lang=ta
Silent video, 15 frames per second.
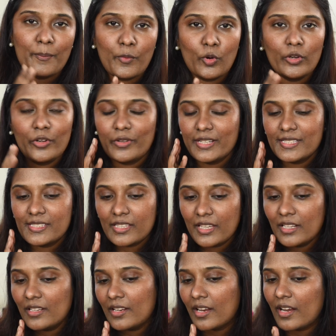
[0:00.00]
போட்டோடனே
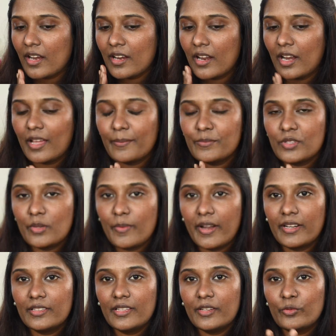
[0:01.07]
ஸ்கின்லலாம் நல்லா அப்சர்வ்
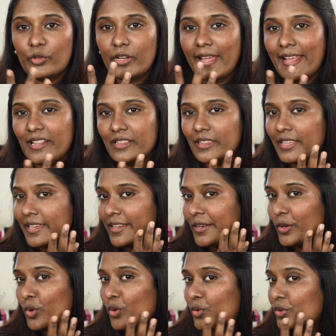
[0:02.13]
ஆகிடுது அண்ட் ஒரு ஹெல்த்தி
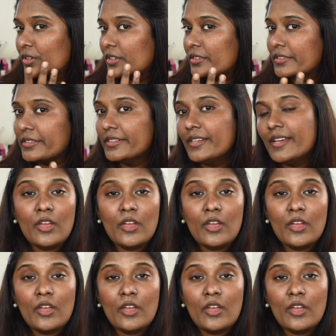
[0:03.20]
க்ளோ கொடுக்குது